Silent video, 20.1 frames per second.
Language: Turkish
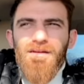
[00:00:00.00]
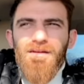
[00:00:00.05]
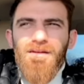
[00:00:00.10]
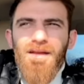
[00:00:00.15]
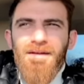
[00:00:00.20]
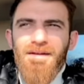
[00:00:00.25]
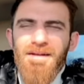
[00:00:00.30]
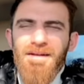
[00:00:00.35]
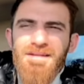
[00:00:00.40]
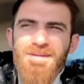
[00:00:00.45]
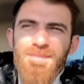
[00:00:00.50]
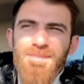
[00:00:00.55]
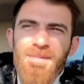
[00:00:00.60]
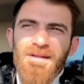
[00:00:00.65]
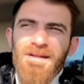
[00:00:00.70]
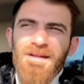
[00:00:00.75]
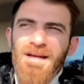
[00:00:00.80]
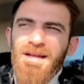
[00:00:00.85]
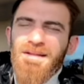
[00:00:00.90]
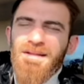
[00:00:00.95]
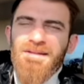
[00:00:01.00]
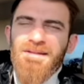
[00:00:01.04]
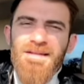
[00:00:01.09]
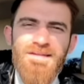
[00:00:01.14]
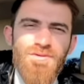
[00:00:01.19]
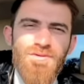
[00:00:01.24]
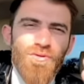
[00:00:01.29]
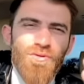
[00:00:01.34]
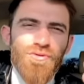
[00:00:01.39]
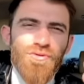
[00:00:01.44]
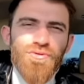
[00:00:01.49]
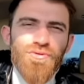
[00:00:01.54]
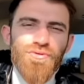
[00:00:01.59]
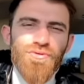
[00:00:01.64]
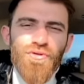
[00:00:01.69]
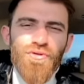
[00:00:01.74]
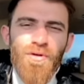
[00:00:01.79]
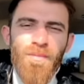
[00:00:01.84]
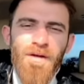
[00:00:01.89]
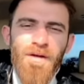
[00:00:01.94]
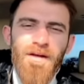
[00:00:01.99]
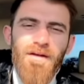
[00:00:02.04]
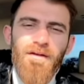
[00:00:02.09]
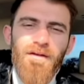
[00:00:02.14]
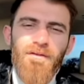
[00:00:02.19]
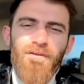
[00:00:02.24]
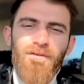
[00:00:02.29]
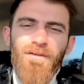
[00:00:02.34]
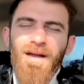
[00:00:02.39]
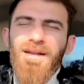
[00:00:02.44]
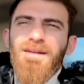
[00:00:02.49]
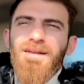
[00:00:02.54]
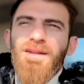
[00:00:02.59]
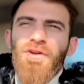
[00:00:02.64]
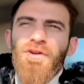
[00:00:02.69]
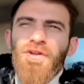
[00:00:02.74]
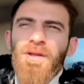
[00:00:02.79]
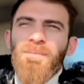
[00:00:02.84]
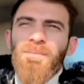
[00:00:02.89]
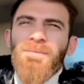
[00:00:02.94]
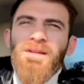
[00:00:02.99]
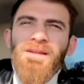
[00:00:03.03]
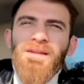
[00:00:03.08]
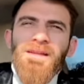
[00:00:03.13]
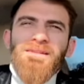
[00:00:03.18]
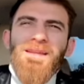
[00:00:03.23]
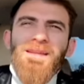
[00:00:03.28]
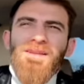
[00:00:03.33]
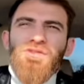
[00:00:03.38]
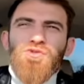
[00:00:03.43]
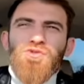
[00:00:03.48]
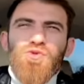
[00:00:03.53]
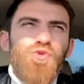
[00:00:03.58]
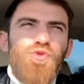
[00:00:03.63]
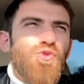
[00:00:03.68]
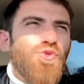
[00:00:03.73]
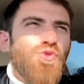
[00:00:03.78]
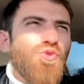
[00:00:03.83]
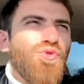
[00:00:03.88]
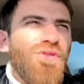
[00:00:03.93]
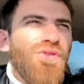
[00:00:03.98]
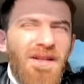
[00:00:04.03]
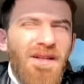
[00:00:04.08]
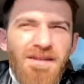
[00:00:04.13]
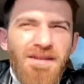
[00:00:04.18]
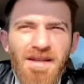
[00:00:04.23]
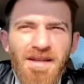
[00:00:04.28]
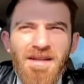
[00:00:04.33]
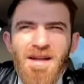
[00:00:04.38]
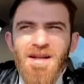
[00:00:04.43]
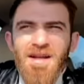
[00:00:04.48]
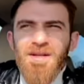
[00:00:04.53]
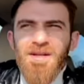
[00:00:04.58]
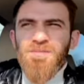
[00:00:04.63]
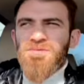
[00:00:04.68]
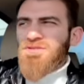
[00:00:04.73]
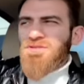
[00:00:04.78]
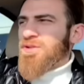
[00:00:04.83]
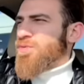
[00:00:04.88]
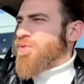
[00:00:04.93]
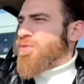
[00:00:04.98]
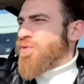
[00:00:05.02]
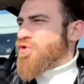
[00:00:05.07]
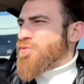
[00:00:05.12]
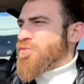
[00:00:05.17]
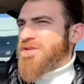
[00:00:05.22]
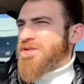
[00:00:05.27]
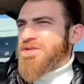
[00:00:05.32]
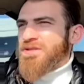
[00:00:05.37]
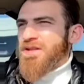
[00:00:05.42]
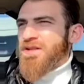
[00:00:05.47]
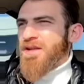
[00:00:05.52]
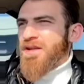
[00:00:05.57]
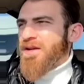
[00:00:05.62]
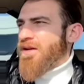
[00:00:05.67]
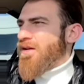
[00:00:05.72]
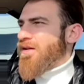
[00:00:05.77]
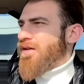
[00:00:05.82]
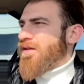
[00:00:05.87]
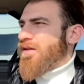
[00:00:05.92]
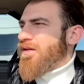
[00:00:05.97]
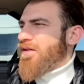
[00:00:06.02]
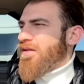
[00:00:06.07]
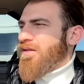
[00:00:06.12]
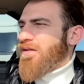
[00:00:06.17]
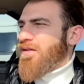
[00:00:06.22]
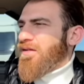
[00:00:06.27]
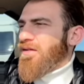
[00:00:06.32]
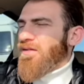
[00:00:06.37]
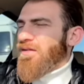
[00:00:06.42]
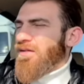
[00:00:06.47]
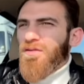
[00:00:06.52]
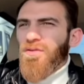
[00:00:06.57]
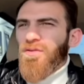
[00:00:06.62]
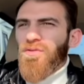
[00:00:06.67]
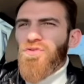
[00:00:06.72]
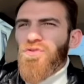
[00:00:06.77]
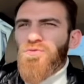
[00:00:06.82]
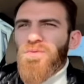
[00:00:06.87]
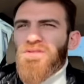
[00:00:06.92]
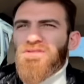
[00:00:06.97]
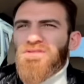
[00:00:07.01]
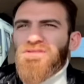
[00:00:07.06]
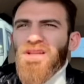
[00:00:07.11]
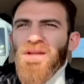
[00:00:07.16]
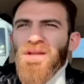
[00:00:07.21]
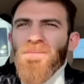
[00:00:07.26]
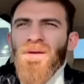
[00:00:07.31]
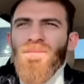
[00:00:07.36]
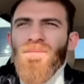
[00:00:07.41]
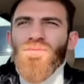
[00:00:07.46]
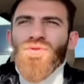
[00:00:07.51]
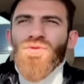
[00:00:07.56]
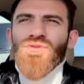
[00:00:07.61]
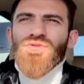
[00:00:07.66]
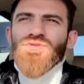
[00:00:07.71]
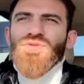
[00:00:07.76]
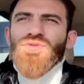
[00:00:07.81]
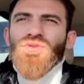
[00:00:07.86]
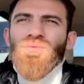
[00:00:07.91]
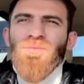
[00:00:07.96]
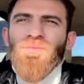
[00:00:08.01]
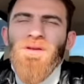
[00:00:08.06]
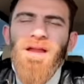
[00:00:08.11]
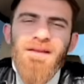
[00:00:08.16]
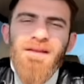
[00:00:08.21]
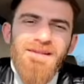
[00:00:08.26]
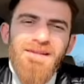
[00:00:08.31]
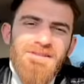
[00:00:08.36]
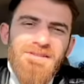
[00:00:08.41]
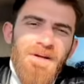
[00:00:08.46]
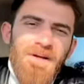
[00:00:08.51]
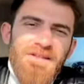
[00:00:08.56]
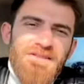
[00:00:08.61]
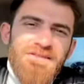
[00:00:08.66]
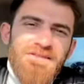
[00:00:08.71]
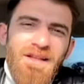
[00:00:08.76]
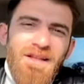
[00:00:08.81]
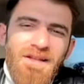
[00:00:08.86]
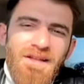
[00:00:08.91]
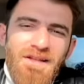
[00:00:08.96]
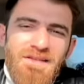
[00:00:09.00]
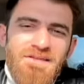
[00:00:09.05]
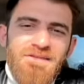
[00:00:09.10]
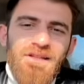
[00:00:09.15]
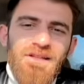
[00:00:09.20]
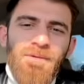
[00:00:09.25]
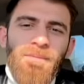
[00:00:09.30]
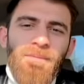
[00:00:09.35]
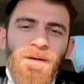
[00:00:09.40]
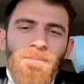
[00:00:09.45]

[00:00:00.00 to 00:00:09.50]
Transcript: Yani resmin kalitesi olsun normal. Vallahi önemli değil. Yeter ki sussunlar, yeter ki arkamızdan konuşmasınlar konuşmasınlar ben bunu istiyorum ya. Herkes baksın dalgasına ya.